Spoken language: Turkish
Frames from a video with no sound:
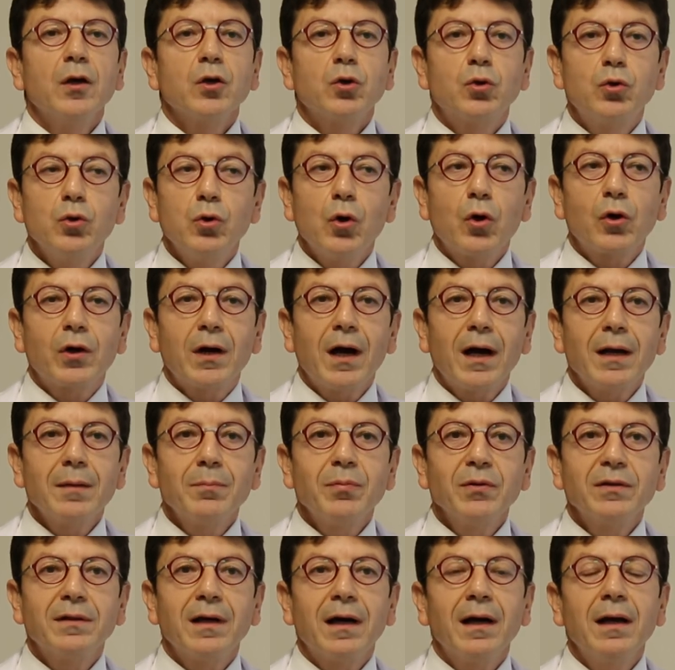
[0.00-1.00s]
Kilo
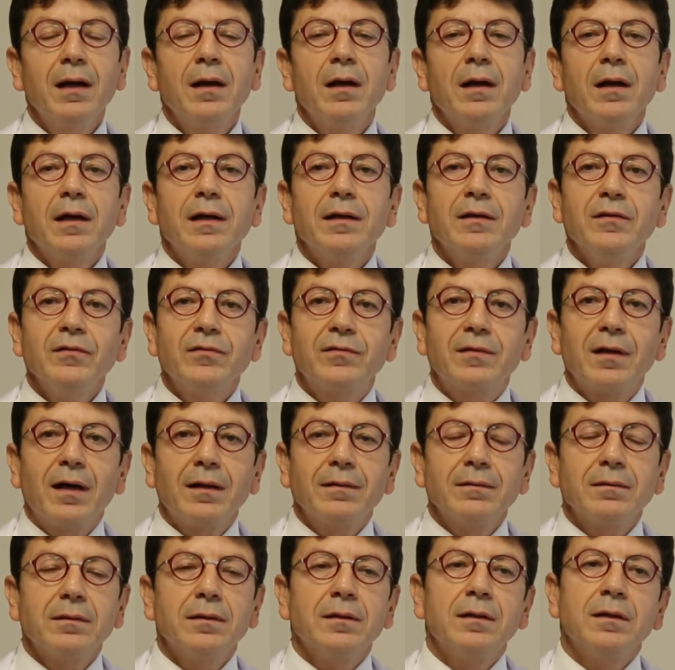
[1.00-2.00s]
kaybı da
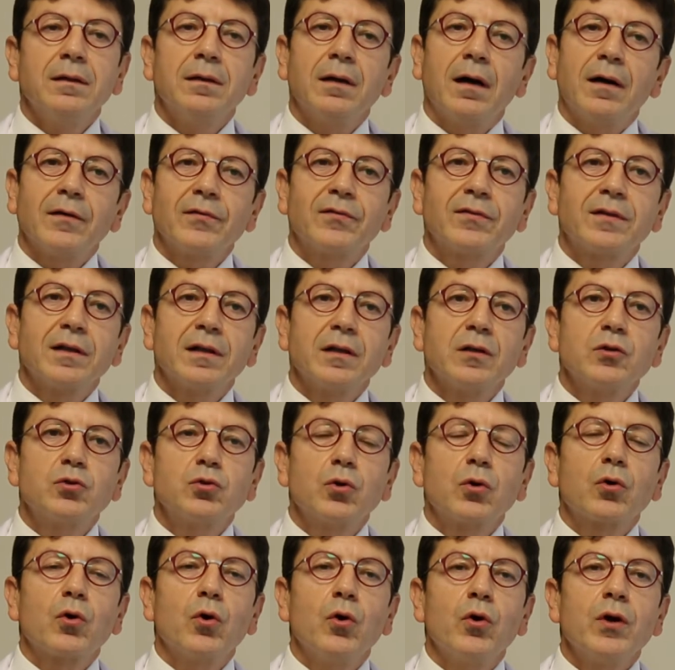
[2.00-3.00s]
insan e, hastaların
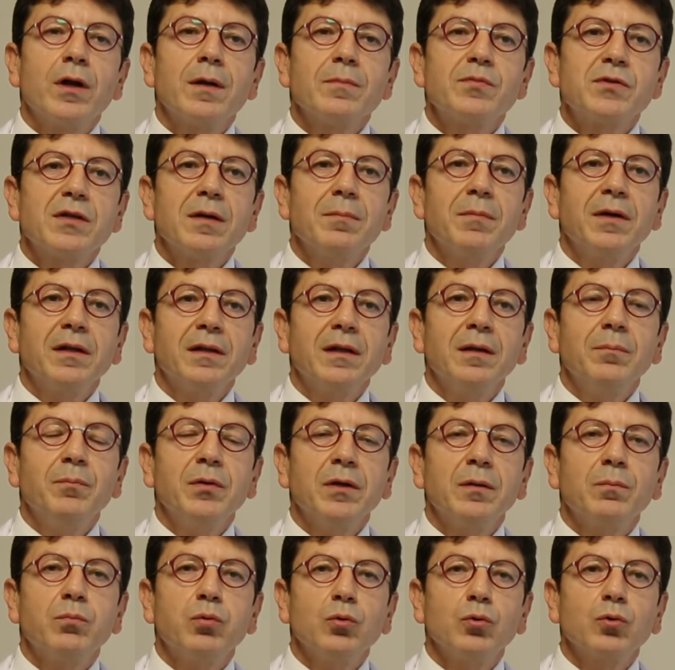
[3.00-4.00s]
çok önemsemediği
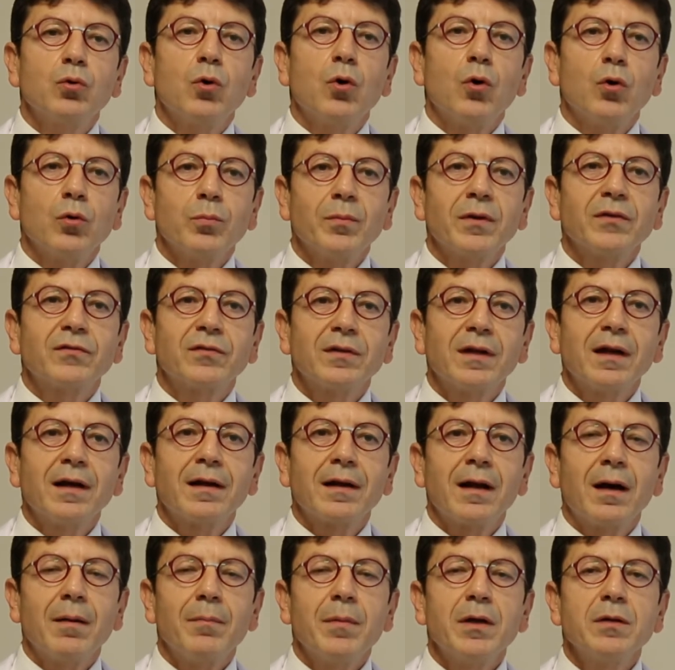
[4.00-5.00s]
bir bulgu
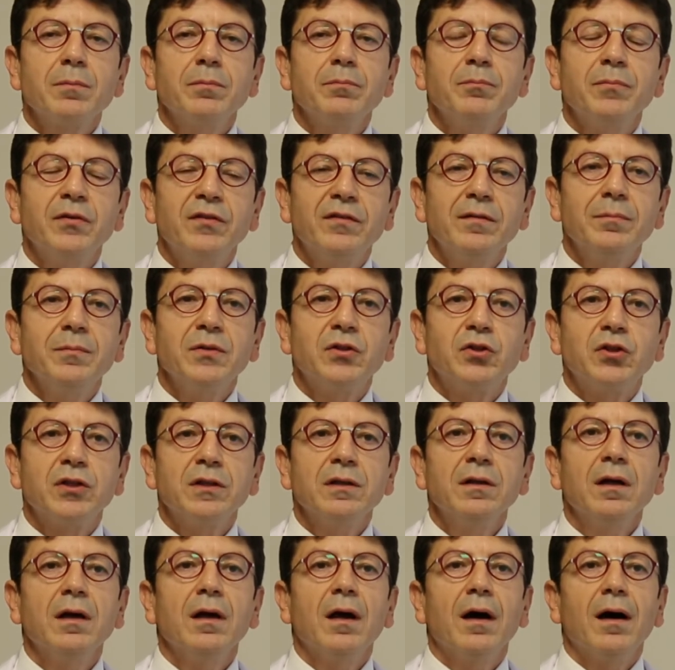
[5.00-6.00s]
olmasına rağmen bizim
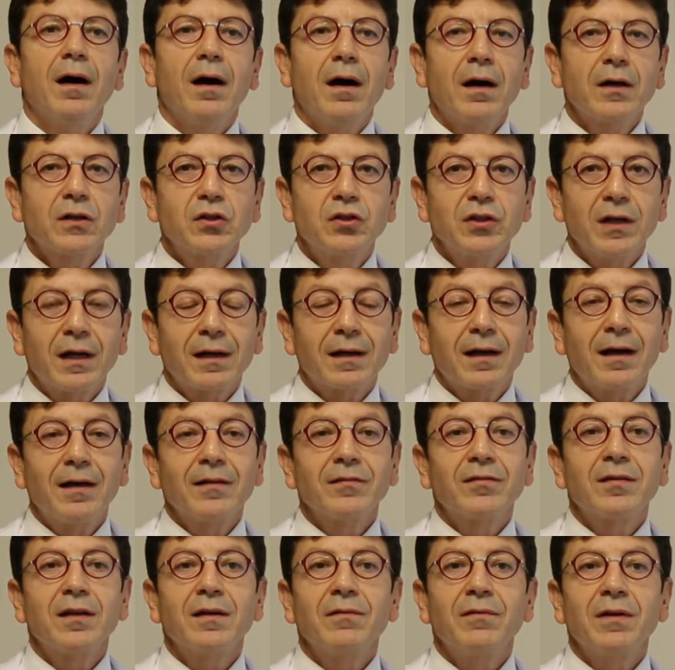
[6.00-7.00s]
için akciğer
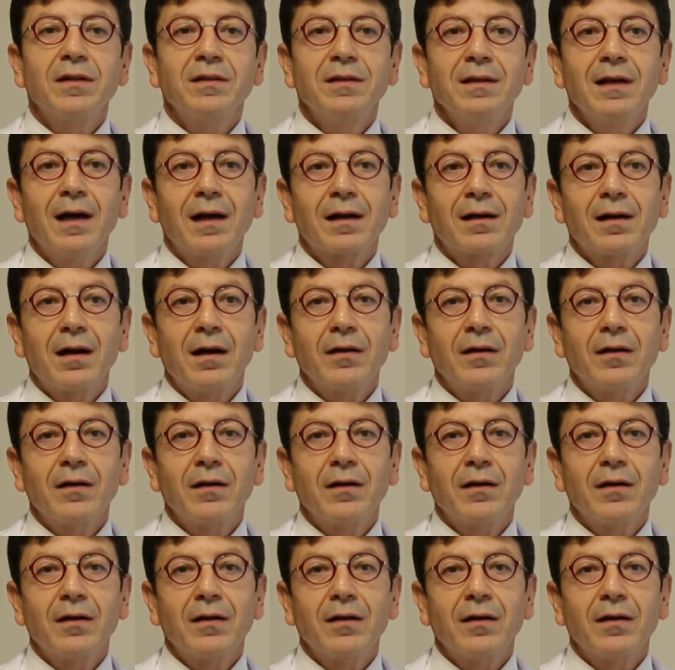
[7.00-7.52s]
kanseri ve diğer